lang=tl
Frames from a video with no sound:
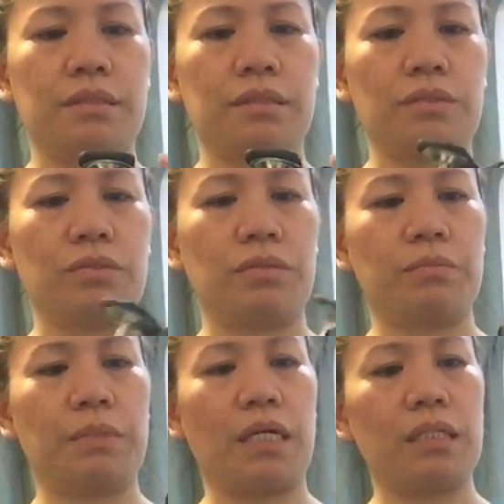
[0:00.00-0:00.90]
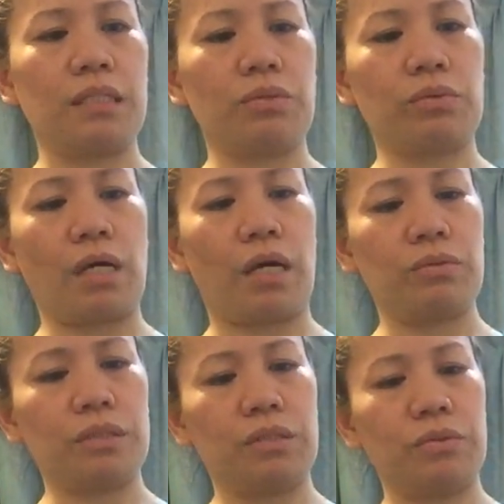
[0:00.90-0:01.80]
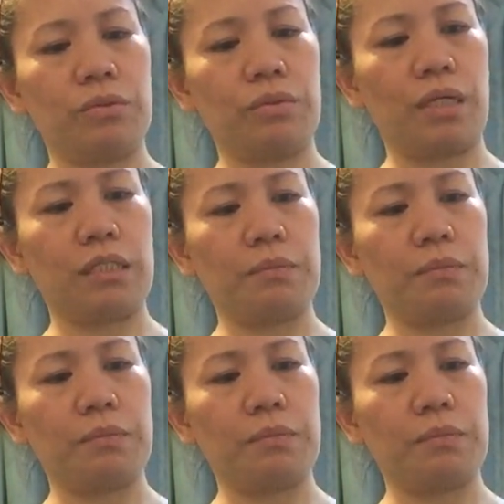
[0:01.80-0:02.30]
So, baka dito tayo siguro guys